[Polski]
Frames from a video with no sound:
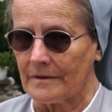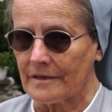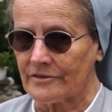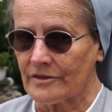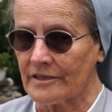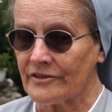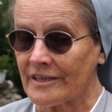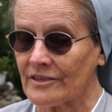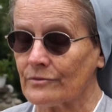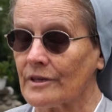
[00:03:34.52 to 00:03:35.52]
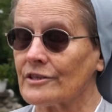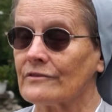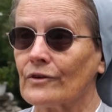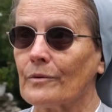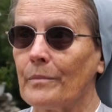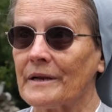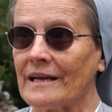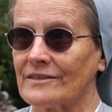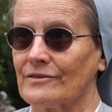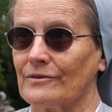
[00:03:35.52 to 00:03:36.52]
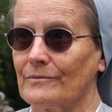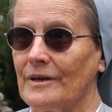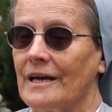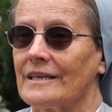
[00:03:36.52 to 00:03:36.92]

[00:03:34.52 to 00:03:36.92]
e, interesuje się Twoją pracą,